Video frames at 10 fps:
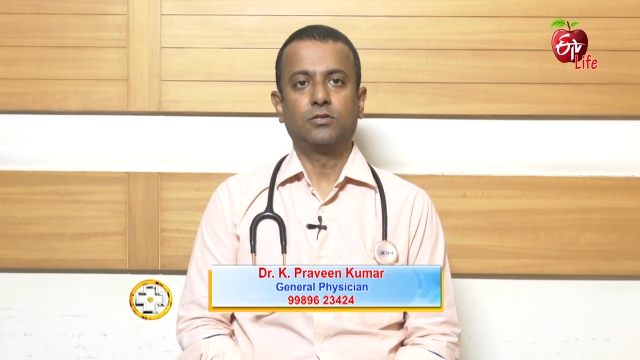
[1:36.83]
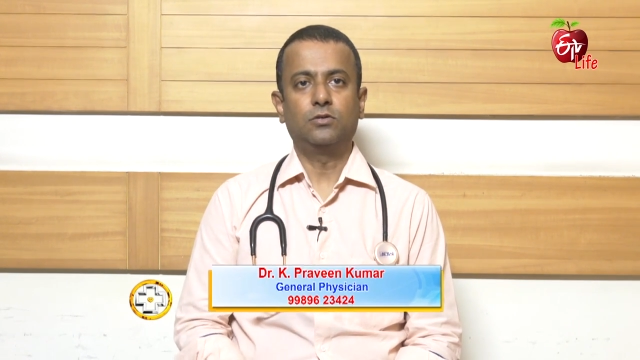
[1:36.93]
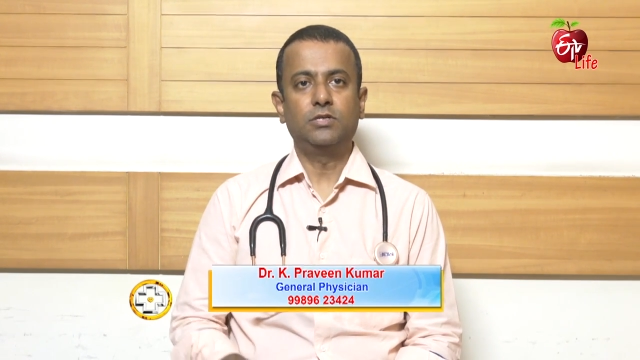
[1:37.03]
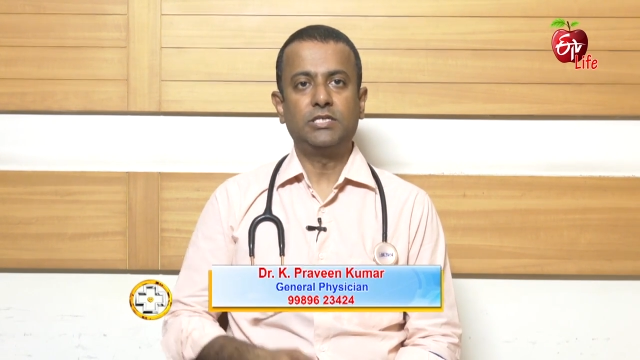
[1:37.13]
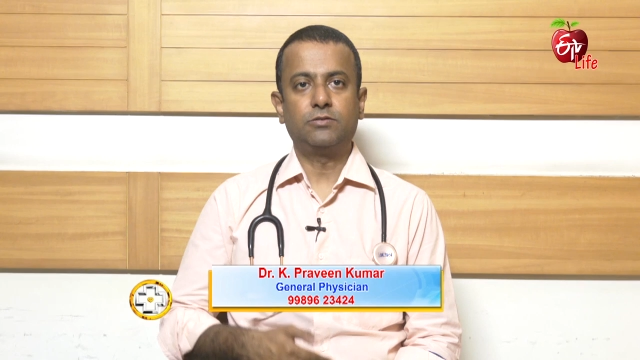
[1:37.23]

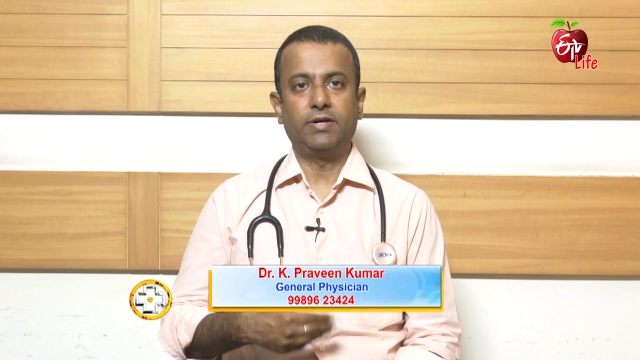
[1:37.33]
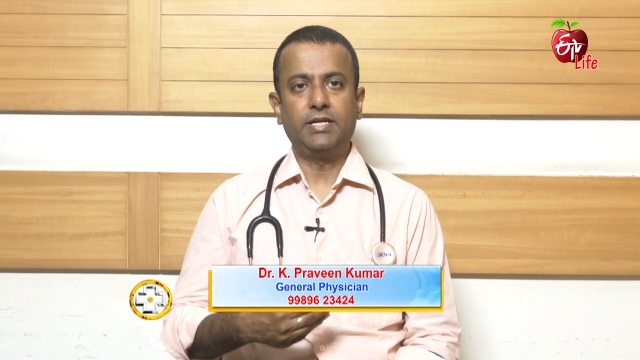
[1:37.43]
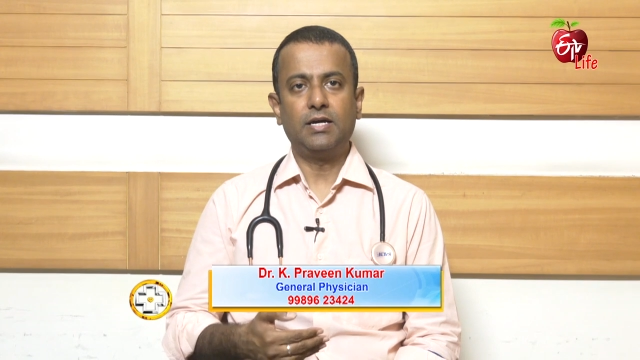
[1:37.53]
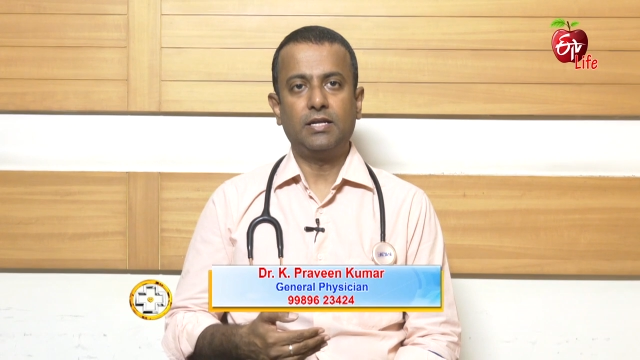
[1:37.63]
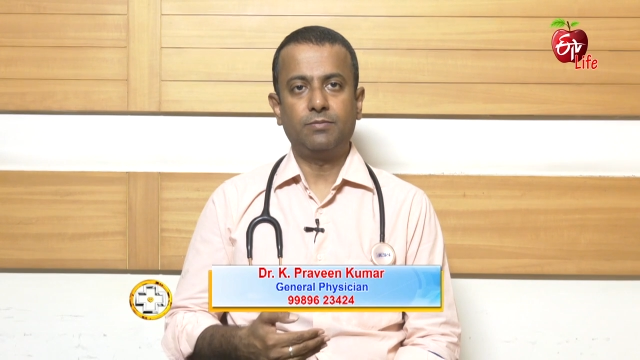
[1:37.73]
సో ఈ
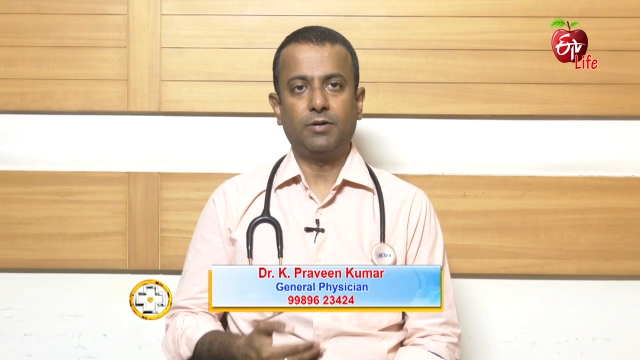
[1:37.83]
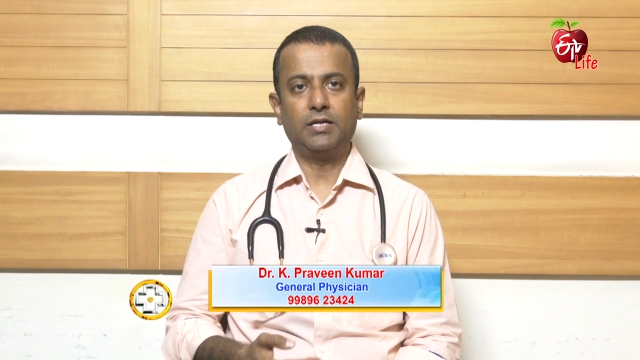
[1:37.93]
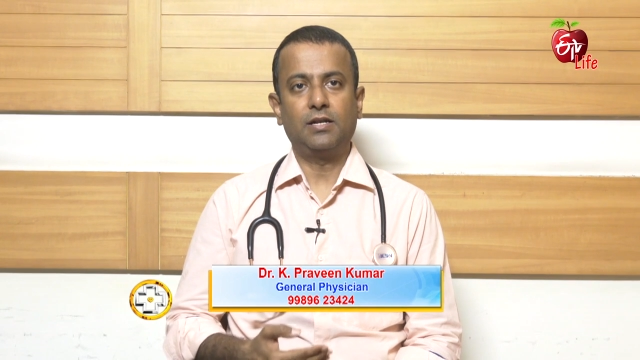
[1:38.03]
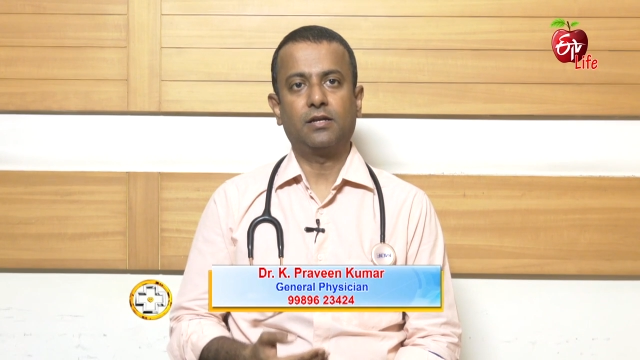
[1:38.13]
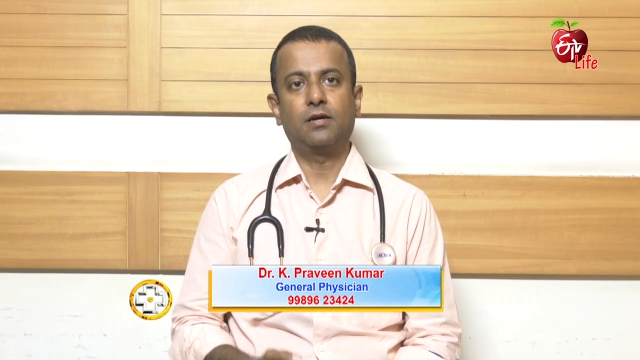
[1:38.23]
స్వెట్టింగ్ అనేది
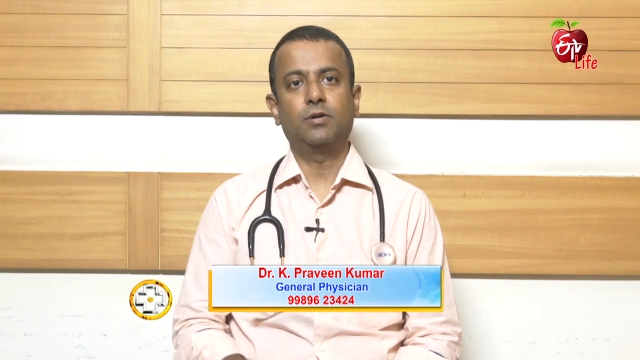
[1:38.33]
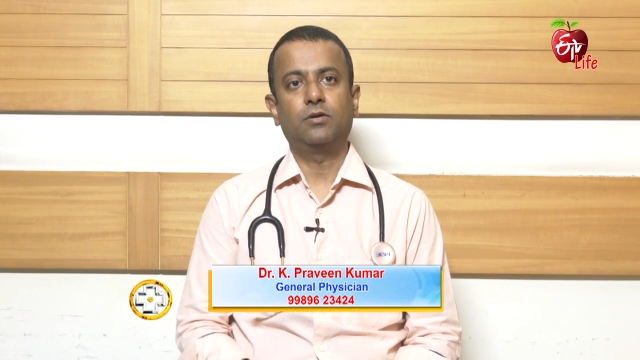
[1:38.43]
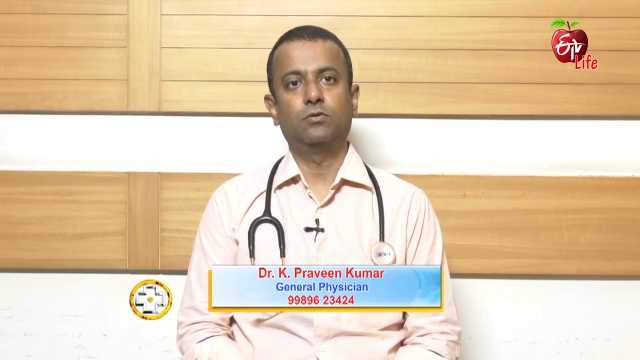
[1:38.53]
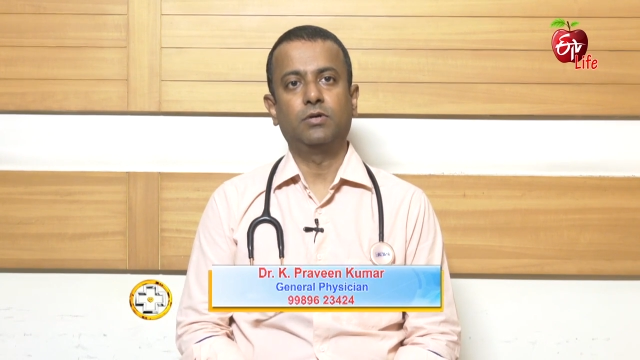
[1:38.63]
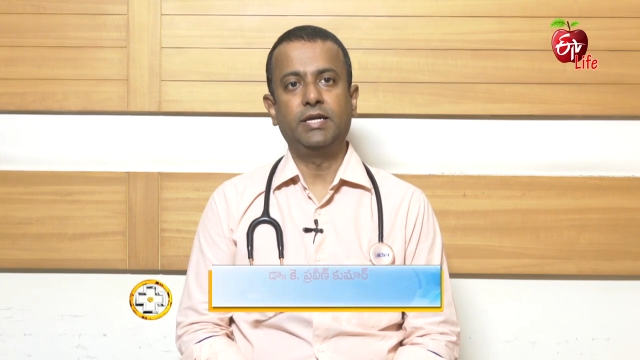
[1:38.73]
పర్టికులర్గా
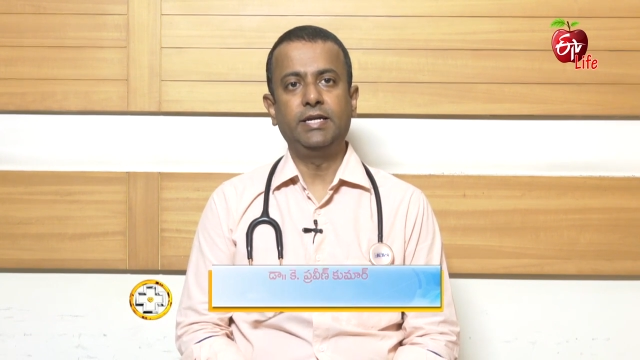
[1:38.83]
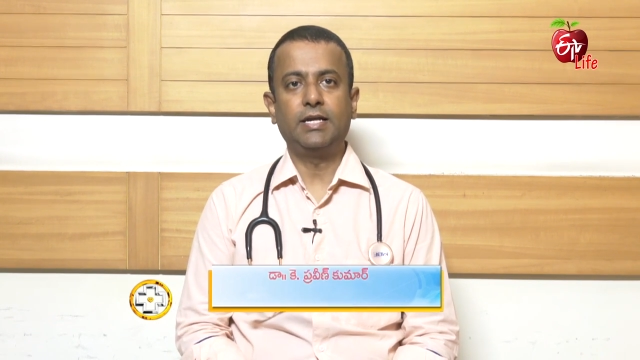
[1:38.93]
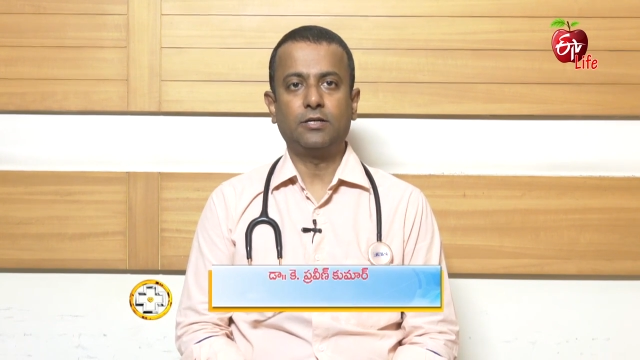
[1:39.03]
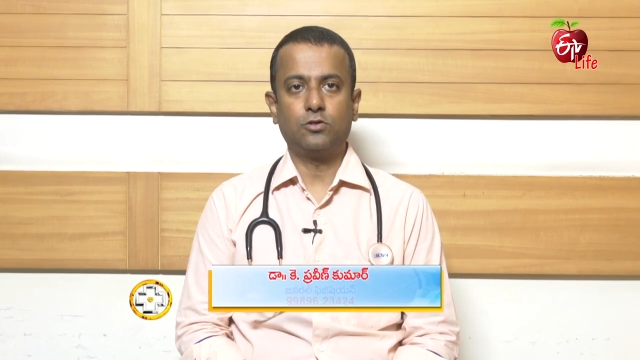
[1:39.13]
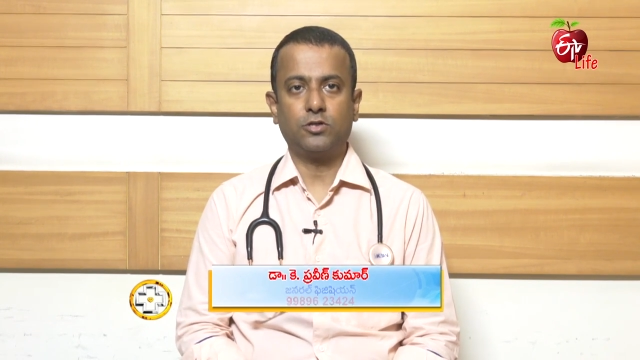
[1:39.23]
మనం
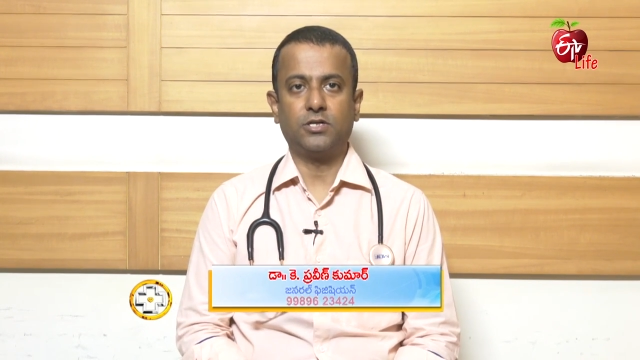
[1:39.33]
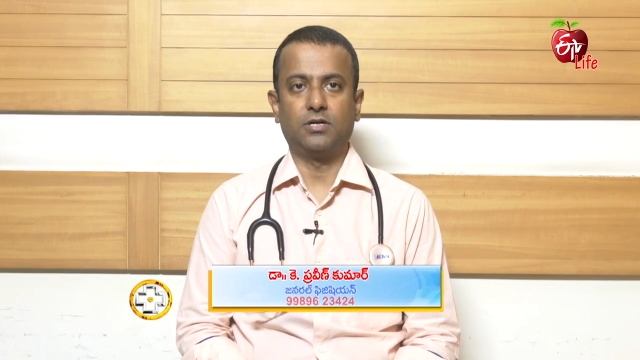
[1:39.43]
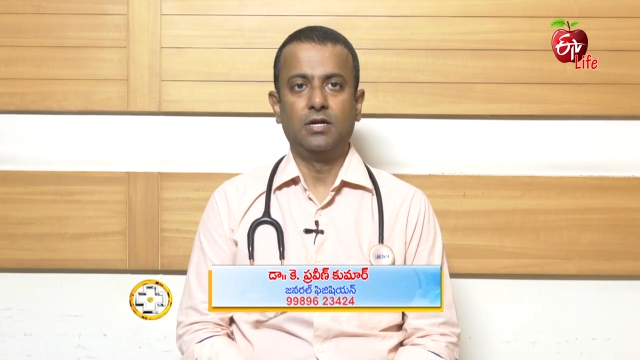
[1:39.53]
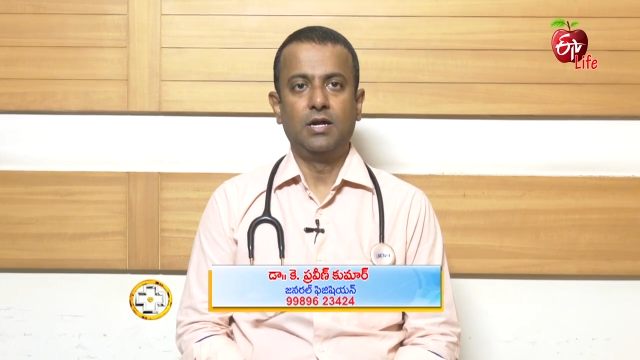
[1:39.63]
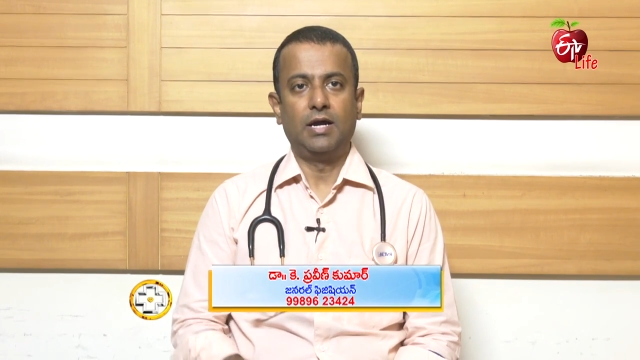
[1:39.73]
హీట్ ఎగ్జాషన్